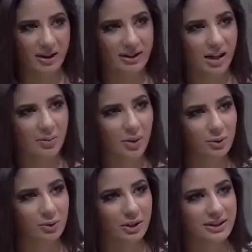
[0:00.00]
بعض
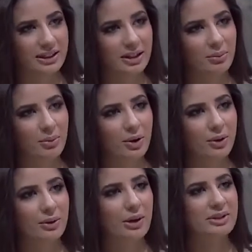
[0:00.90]
لموضوع
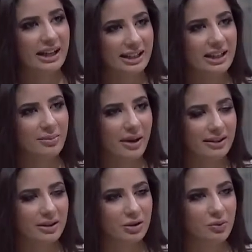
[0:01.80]
التنمر ولو تحكي لي بعد
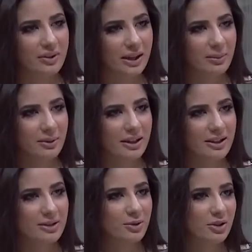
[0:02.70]
تجربتك
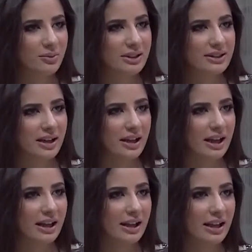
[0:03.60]
بالسوشيال ميديا
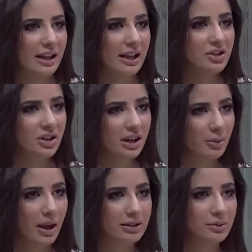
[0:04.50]
آه، ايش رايك
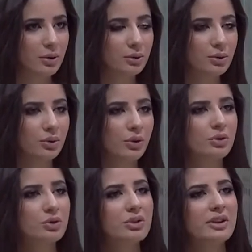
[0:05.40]
بهذا الموضوع
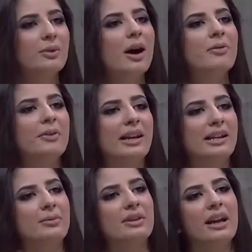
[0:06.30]
وشو الدوافع
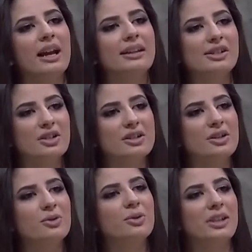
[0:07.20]
اللي بتخلي الشخص
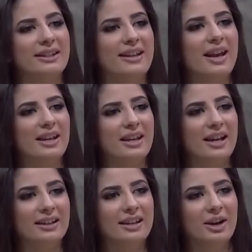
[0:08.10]
يكون عدائي
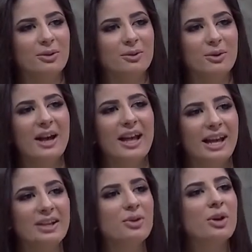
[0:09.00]
يعني او
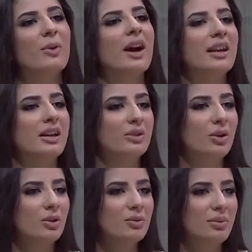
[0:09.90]
عنده هوايه انه
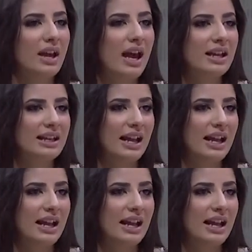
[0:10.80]
يقوم بهاي